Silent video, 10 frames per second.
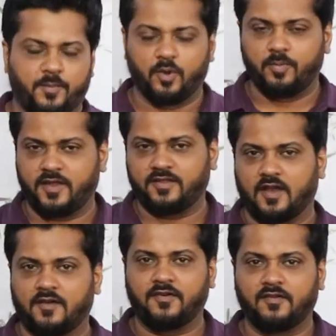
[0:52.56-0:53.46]
எப்போவுமே
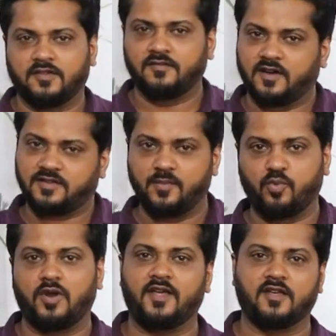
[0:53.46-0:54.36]
இந்த ஆஃபர் வந்து
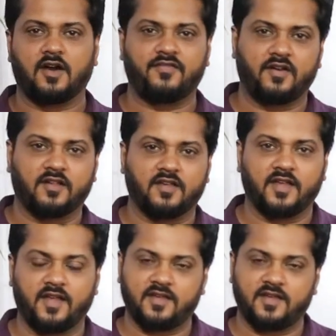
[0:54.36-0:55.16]
வருஷம் ஃபுல்லாக இந்த ஆஃபர் இருக்குங்க